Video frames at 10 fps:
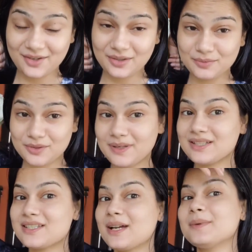है और मुझ पर
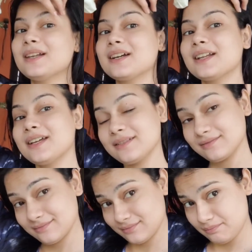अच्छा भी लग रहा है
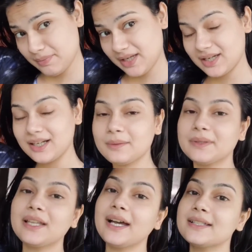पिंक कलर
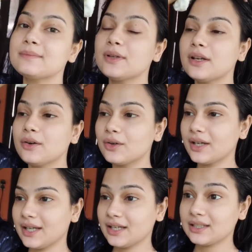भी था इसमें और
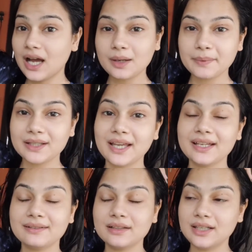एक डार्क पिंक था
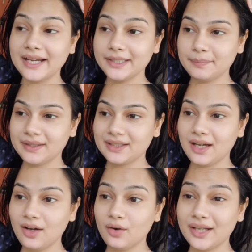एक लाइट पिंक
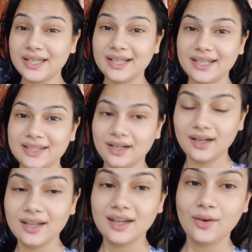था और एक ग्रे था
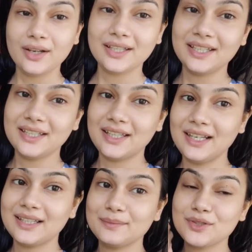और एक ये था
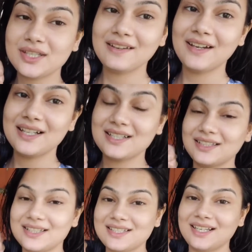लेकिन मुझे ये वाला
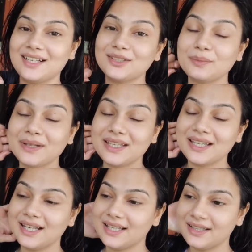ज़्यादा अच्छा लगा तो मैंने ये ले